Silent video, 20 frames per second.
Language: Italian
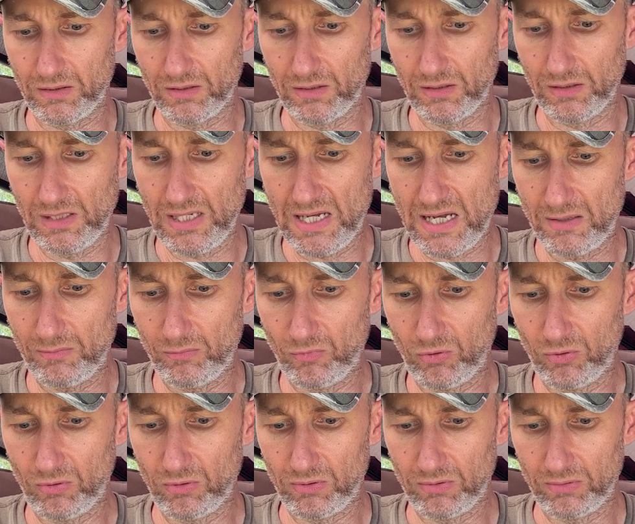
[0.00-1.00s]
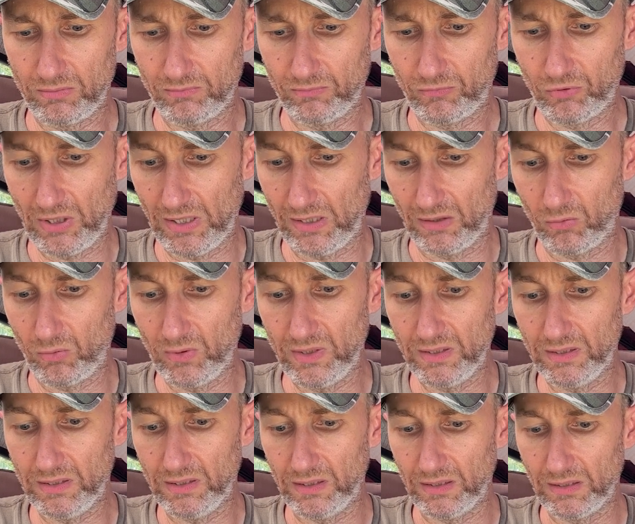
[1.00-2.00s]
l'amo, cioè
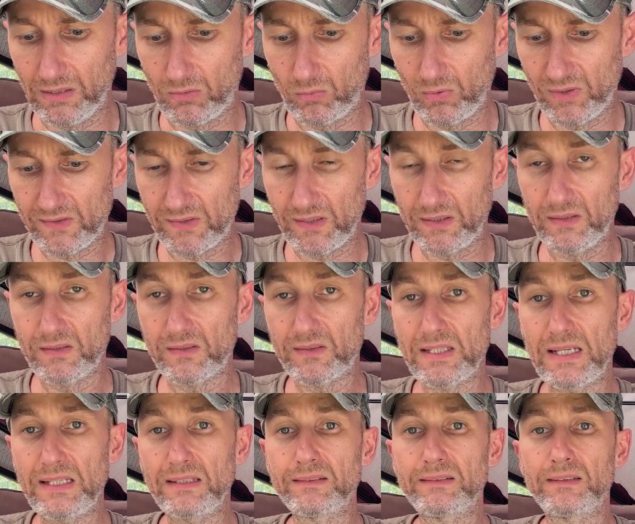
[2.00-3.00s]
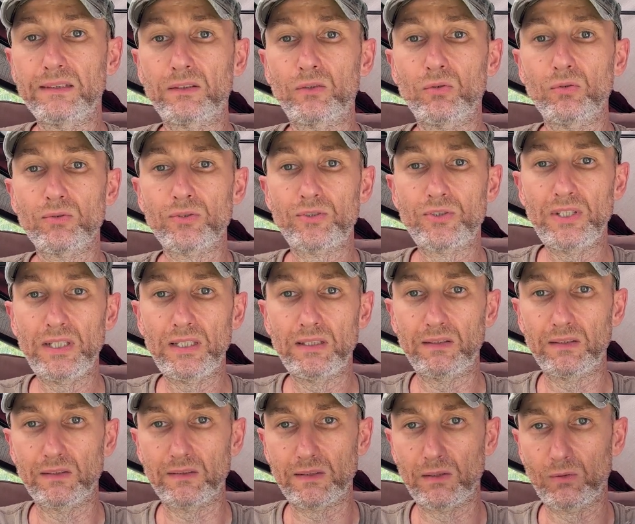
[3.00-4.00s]
quindi questa distanza
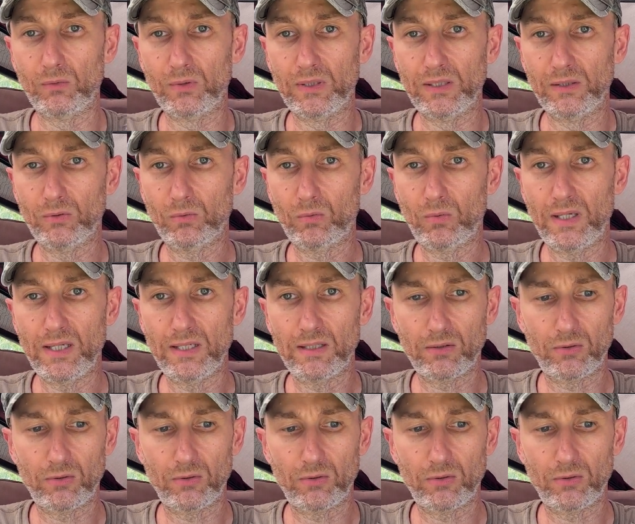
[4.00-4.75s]
consente, stavo guardando qua,